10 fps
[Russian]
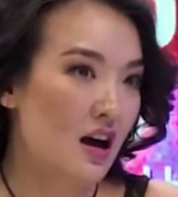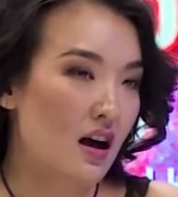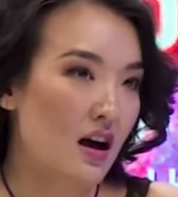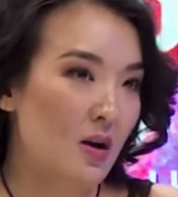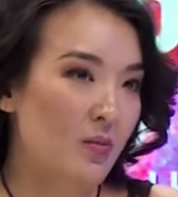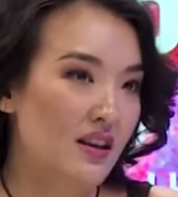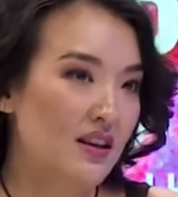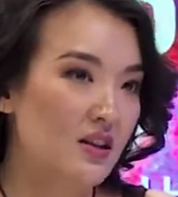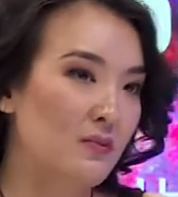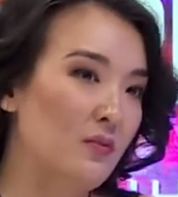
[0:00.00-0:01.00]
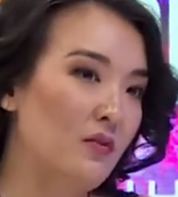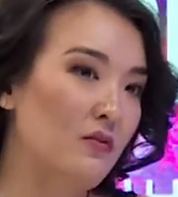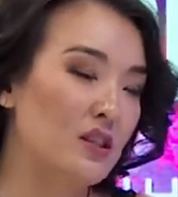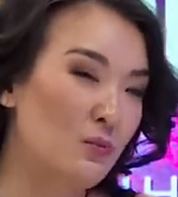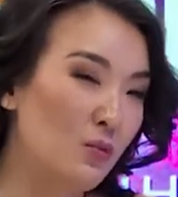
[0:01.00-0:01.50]
А при этом,
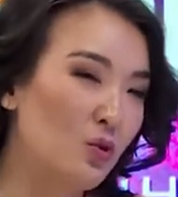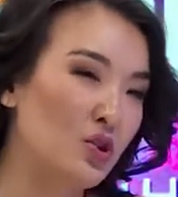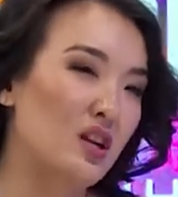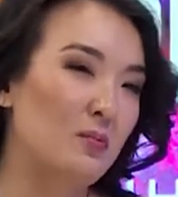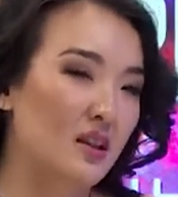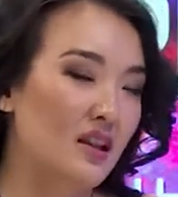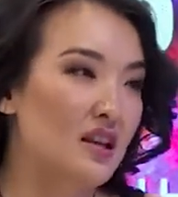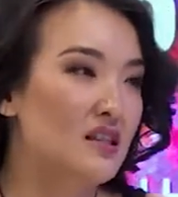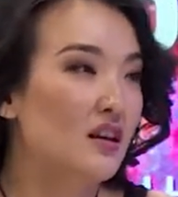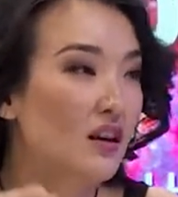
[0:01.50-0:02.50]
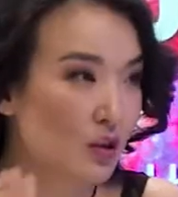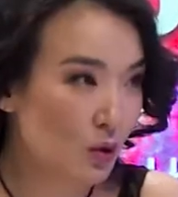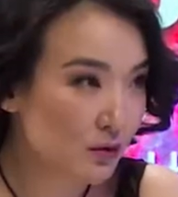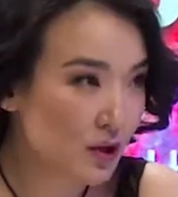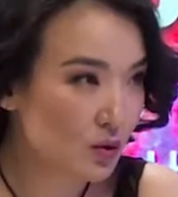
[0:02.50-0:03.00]
возможно, работодатель
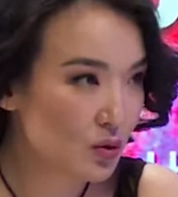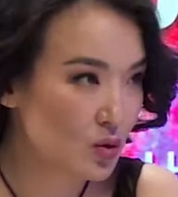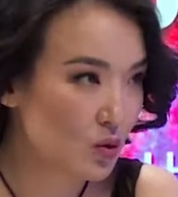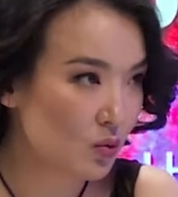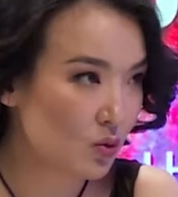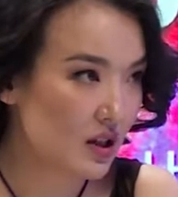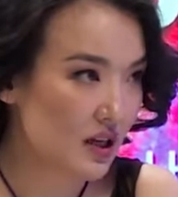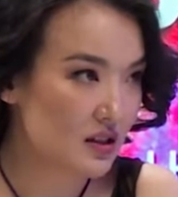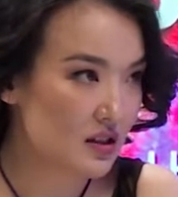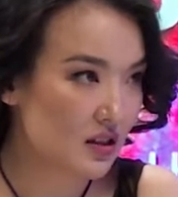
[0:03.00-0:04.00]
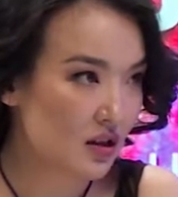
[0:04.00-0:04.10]
готов такую сумму дать,